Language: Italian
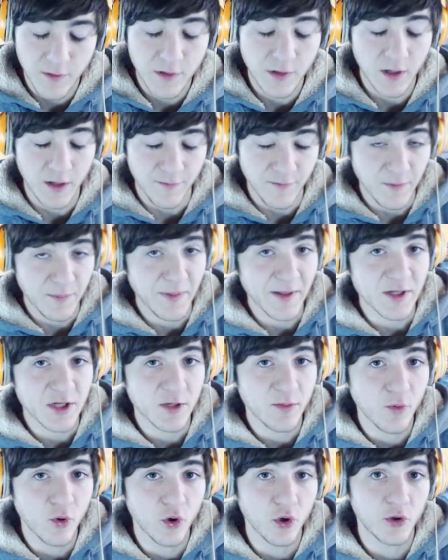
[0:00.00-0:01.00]
visto che vi
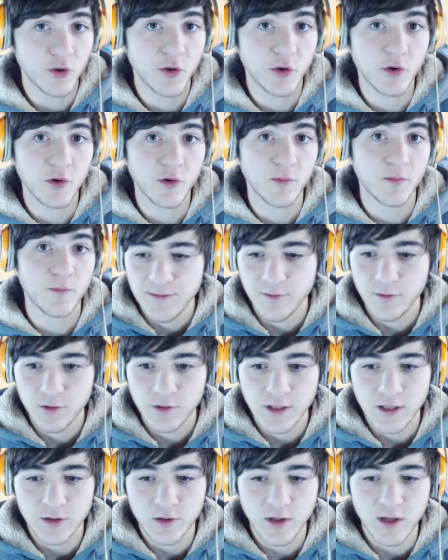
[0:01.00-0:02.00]
piace molto e vi avevo
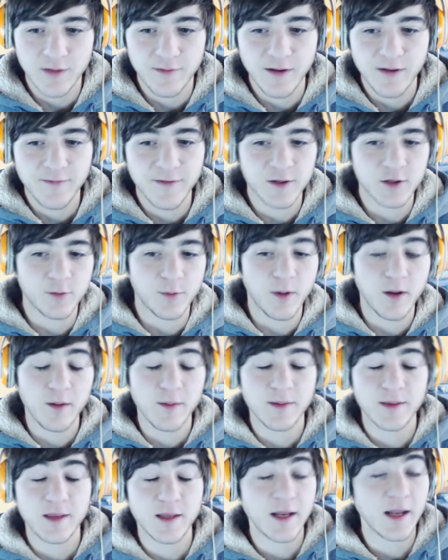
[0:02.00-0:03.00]
detto che avrei fatto
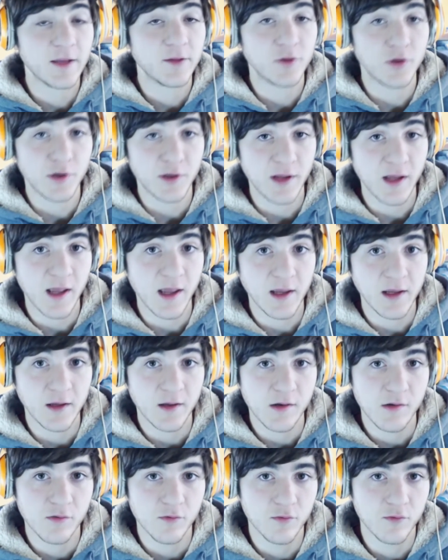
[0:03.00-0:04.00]
probabilmente dei tornei
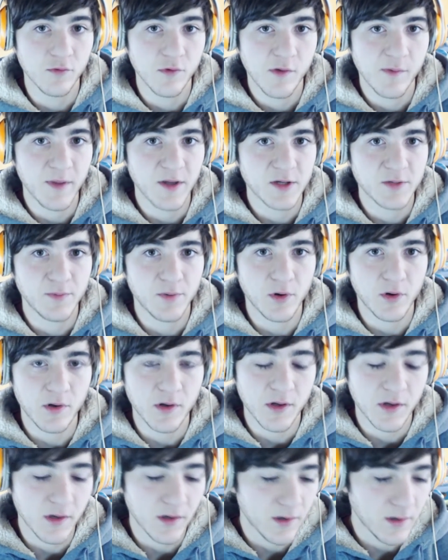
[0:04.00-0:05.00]
su Smash
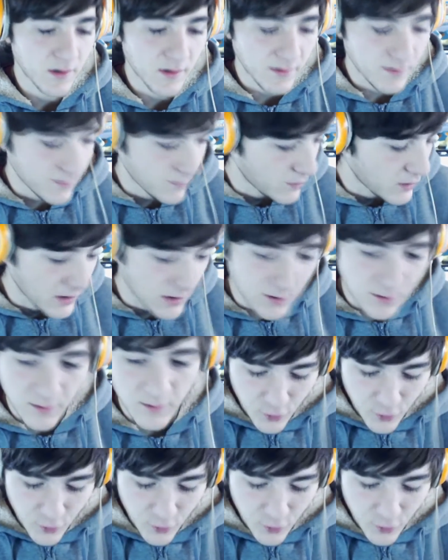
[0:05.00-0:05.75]
Bros. Eh, in quello.